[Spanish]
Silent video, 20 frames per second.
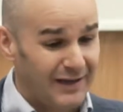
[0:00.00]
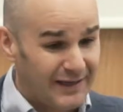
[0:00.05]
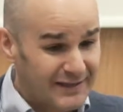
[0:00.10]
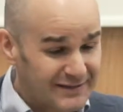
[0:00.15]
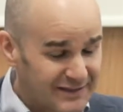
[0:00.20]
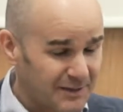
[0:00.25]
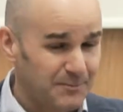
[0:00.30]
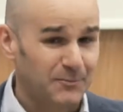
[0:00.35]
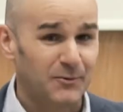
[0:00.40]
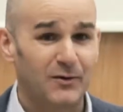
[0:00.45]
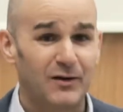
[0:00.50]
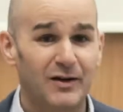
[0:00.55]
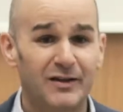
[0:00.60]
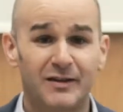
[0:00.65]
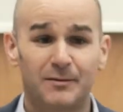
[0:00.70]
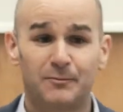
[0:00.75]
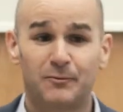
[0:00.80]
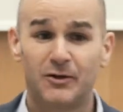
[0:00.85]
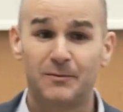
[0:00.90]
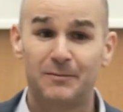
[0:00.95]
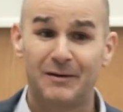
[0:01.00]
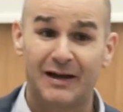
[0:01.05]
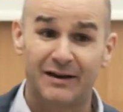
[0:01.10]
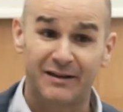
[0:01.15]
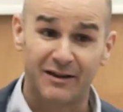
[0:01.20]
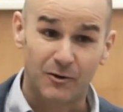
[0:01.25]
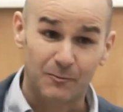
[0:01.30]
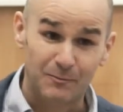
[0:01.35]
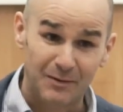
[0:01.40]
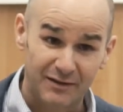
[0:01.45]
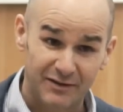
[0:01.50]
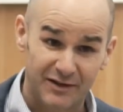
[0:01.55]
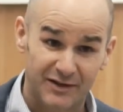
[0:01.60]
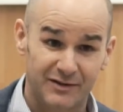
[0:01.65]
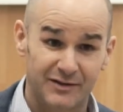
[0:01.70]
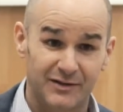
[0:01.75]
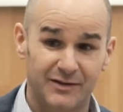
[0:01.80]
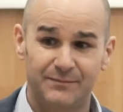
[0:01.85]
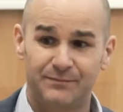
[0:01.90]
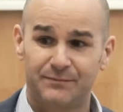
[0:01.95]
Ese tipo de líder puede pecar de
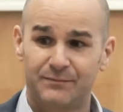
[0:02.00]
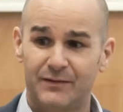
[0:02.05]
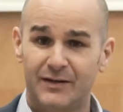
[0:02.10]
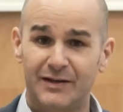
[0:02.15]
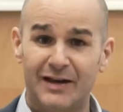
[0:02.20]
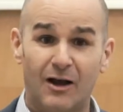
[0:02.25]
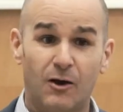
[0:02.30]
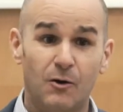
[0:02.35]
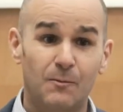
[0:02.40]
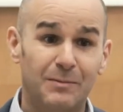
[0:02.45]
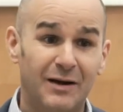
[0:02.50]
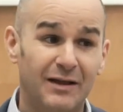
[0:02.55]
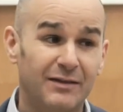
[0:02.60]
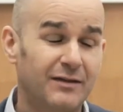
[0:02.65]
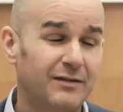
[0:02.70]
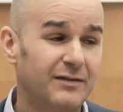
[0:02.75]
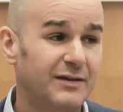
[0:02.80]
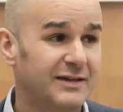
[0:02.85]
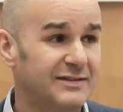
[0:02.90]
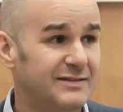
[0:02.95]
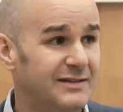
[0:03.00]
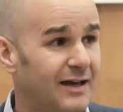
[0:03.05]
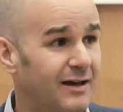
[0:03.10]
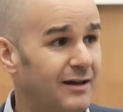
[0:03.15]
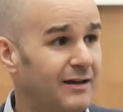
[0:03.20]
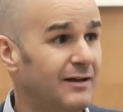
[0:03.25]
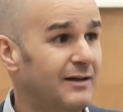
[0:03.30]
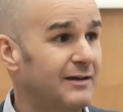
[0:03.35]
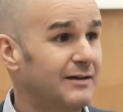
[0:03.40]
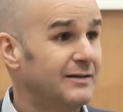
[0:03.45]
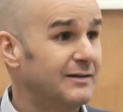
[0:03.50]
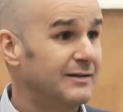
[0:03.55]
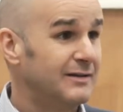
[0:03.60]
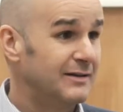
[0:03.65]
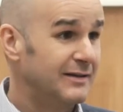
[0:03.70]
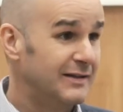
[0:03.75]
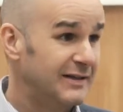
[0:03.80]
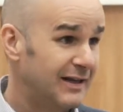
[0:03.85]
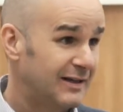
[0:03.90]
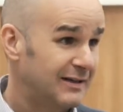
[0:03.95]
complaciente. Y la complacencia está
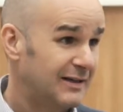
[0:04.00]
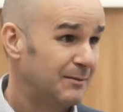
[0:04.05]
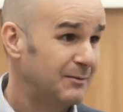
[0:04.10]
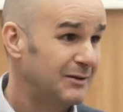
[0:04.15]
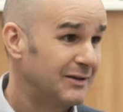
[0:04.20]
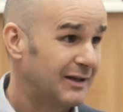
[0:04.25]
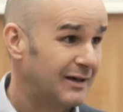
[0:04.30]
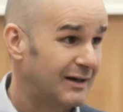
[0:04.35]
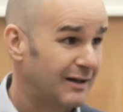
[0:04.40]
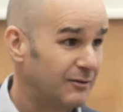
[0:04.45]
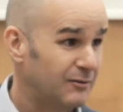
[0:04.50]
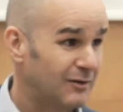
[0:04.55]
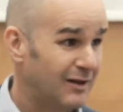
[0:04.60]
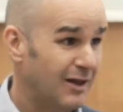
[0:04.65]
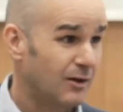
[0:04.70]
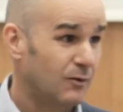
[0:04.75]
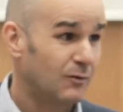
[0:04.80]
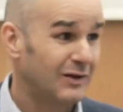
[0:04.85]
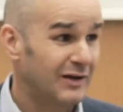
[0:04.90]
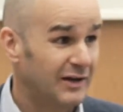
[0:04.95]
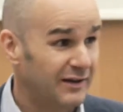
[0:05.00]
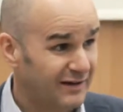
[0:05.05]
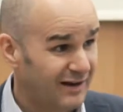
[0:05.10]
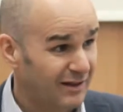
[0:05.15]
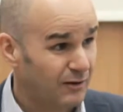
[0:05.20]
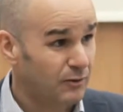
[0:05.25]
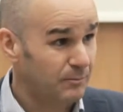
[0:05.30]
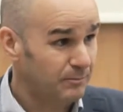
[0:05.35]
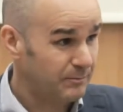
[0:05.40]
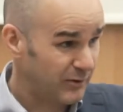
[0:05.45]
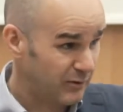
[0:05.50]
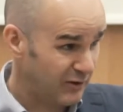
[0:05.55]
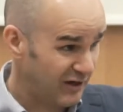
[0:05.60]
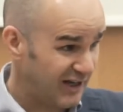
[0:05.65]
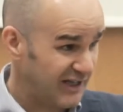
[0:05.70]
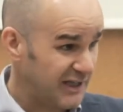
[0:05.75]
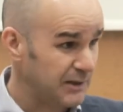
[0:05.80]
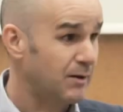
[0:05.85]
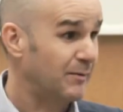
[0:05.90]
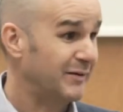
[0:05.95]
directamente relacionada con el liderazgo, pero
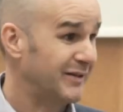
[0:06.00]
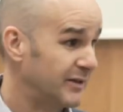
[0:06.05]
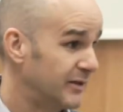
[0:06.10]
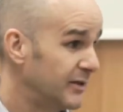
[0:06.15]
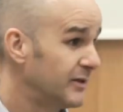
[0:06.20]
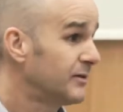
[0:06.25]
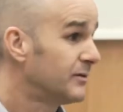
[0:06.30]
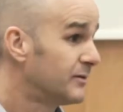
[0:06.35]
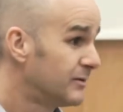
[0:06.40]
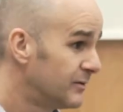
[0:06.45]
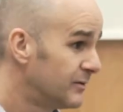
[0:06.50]
negativamente.